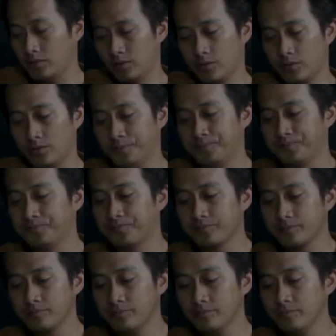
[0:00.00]
itu
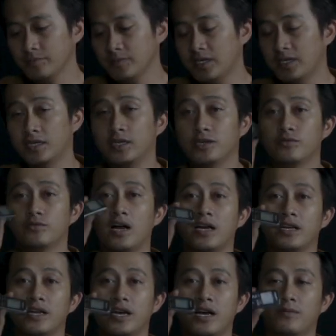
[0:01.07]
ini
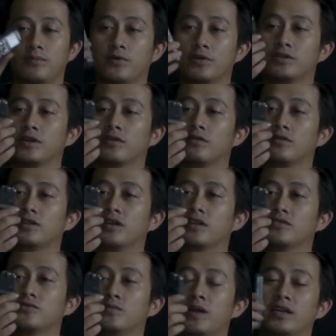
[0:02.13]
juga ada voice
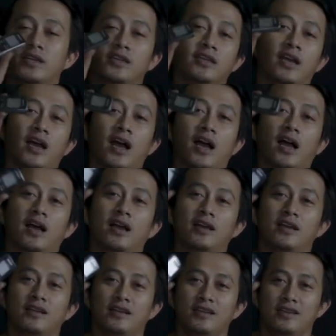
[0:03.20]
recorder cuman ini ya
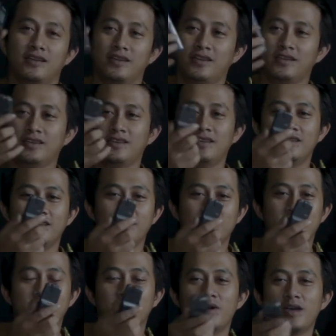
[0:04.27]

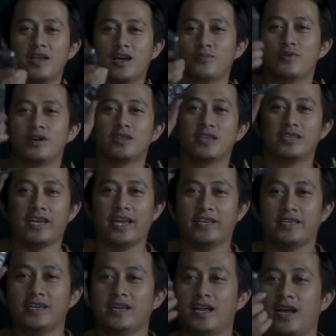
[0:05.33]
ini mah yang buat
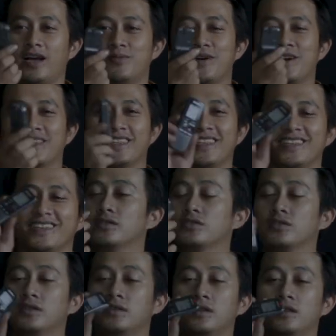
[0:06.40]
ecek-ecek lah buat
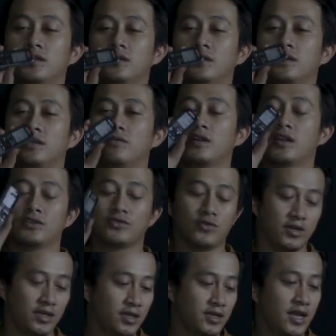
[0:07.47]
ini keluaran
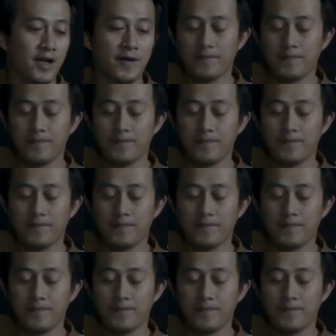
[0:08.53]
Sony